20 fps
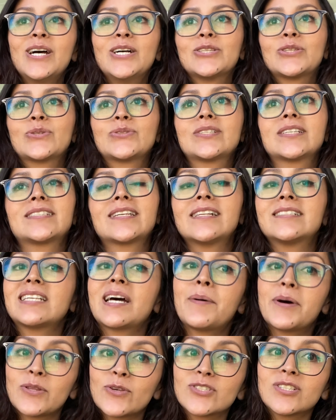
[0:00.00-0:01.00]
Entonces el
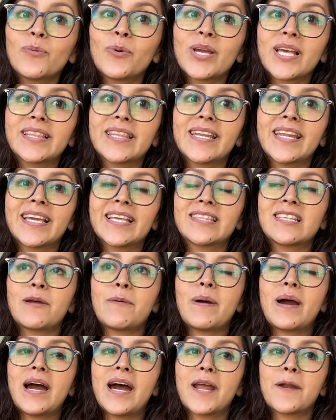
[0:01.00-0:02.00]
sábado sí voy a tener que
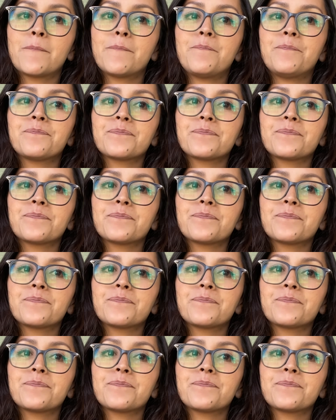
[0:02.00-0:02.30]
trabajar